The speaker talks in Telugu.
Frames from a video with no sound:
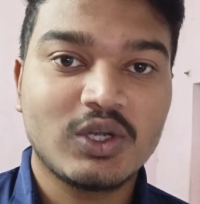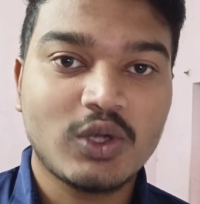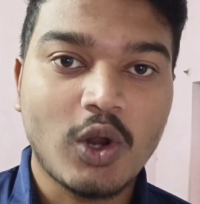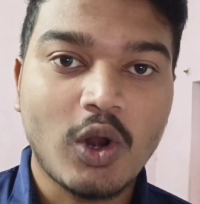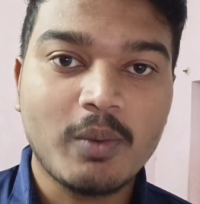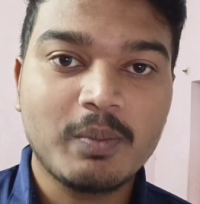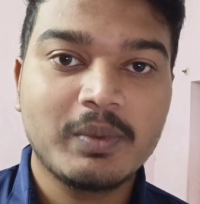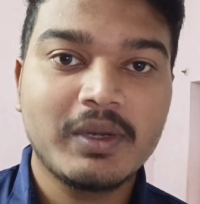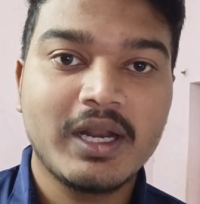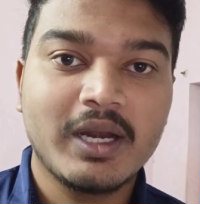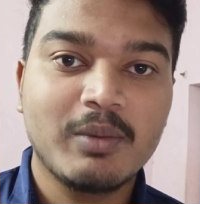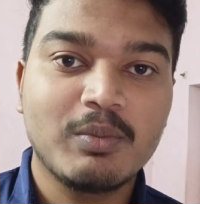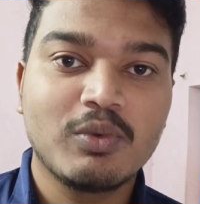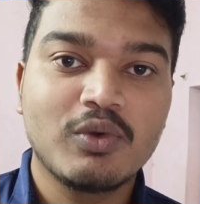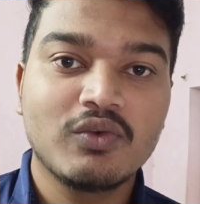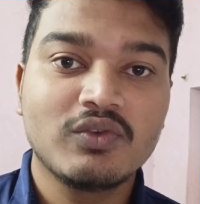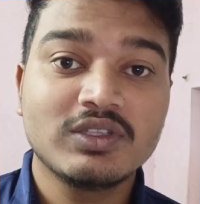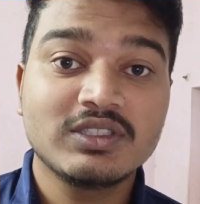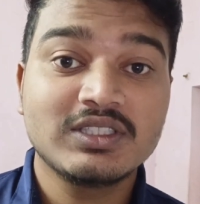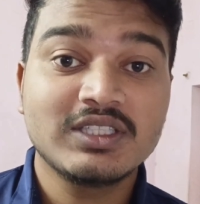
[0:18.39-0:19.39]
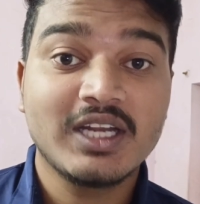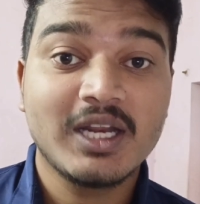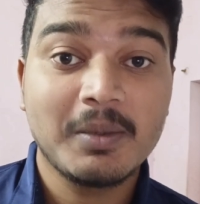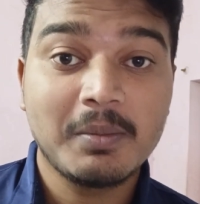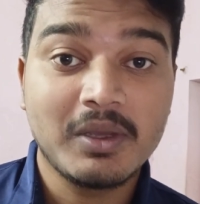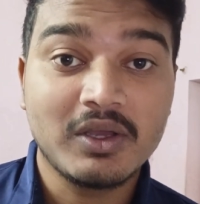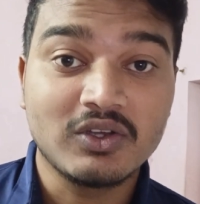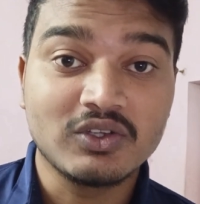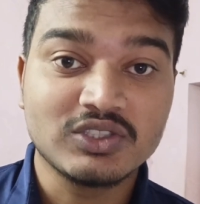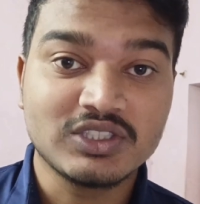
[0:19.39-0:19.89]
టాప్ టెన్ మూవీస్ నేను
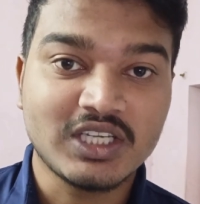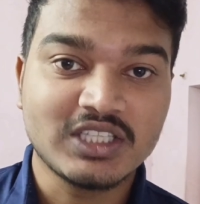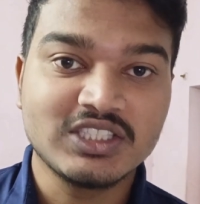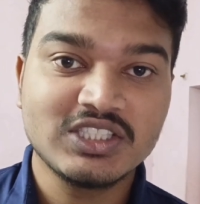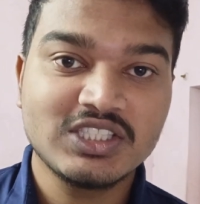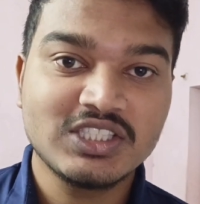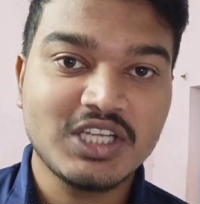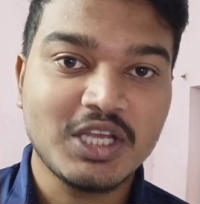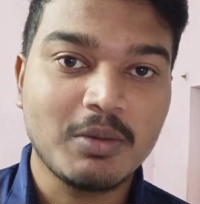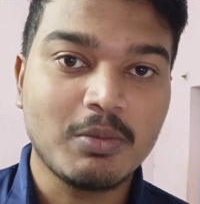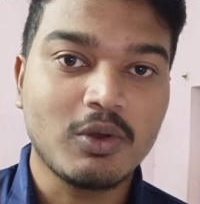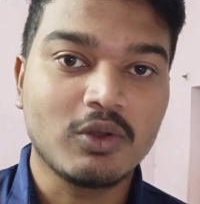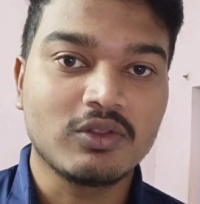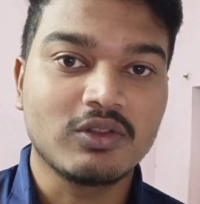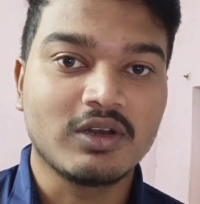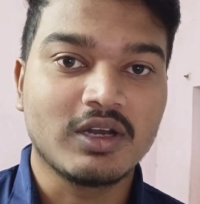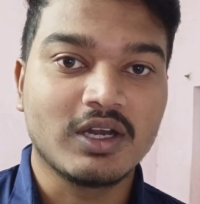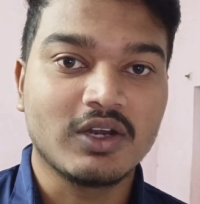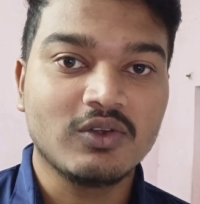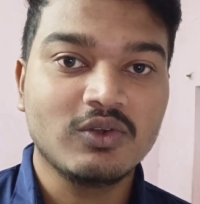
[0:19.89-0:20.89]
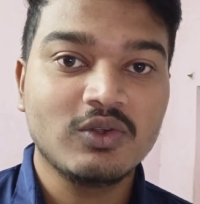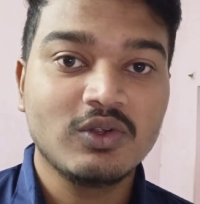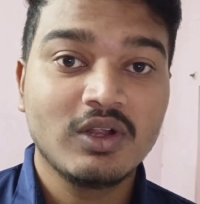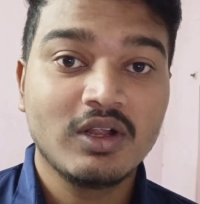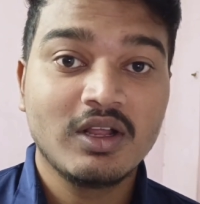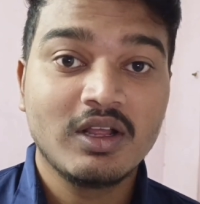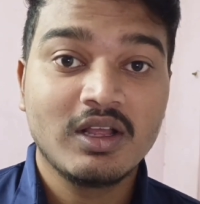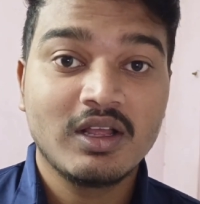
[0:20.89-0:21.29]
మీకు సజెస్ట్ చేయబోతున్నాను